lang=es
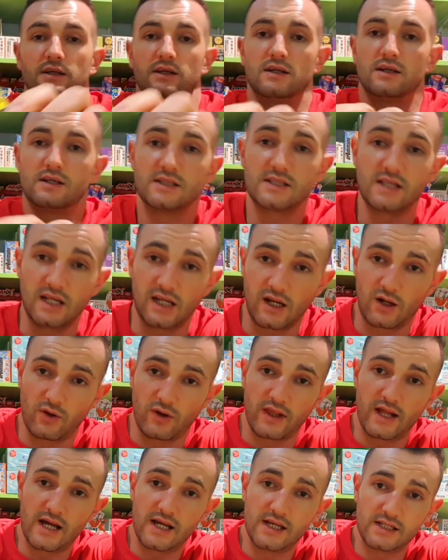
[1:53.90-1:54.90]
Si
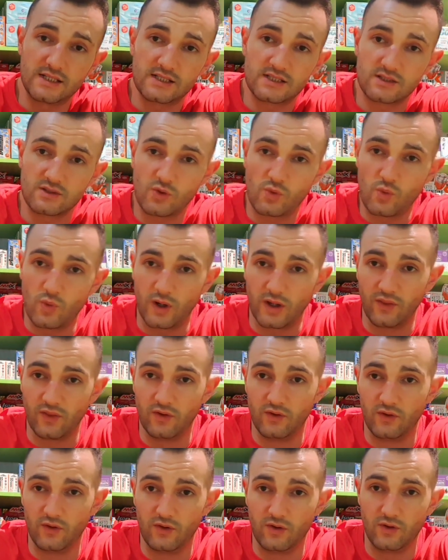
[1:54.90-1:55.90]
recordáis,
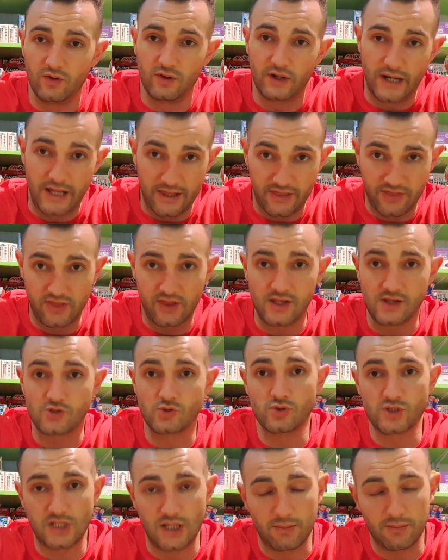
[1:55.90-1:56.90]
cuando nace
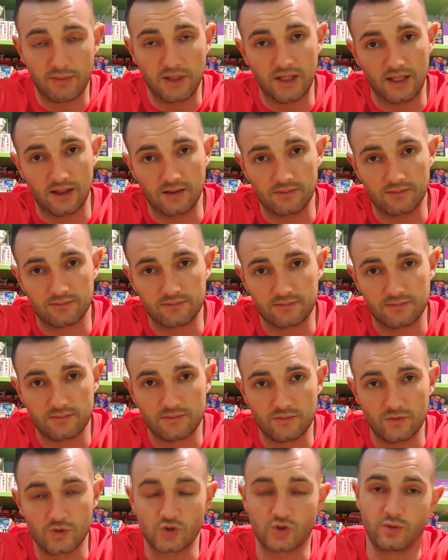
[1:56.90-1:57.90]
sustamine,
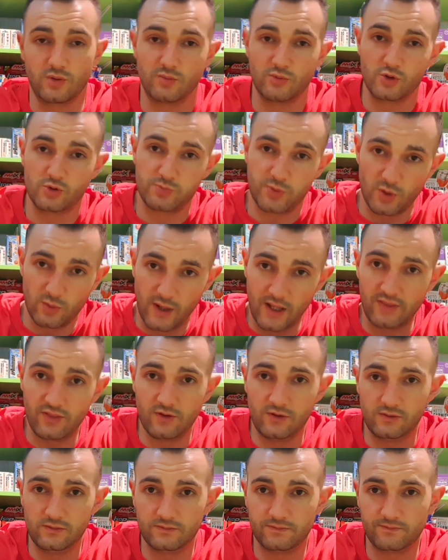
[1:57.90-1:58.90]
lo estuvimos
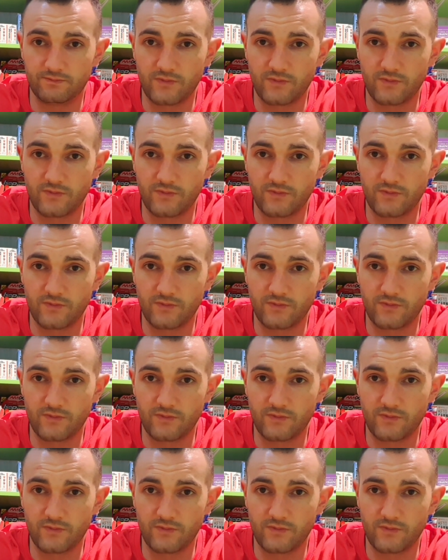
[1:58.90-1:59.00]
probando,